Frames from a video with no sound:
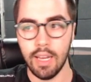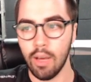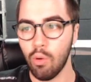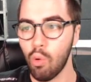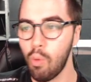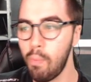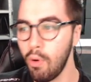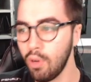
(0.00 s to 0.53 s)
né,
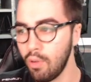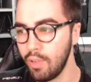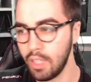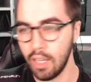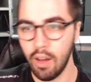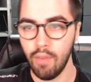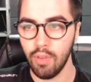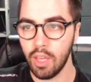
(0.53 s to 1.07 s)
com o cupom
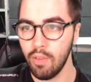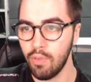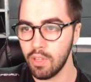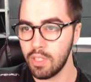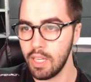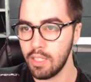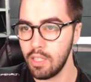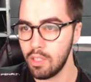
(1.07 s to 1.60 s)
99 que
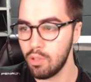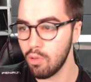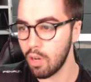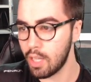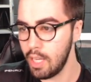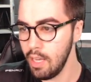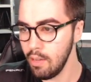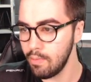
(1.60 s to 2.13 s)
você acessou
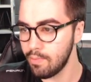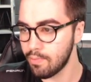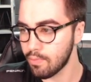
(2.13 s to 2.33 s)
aqui,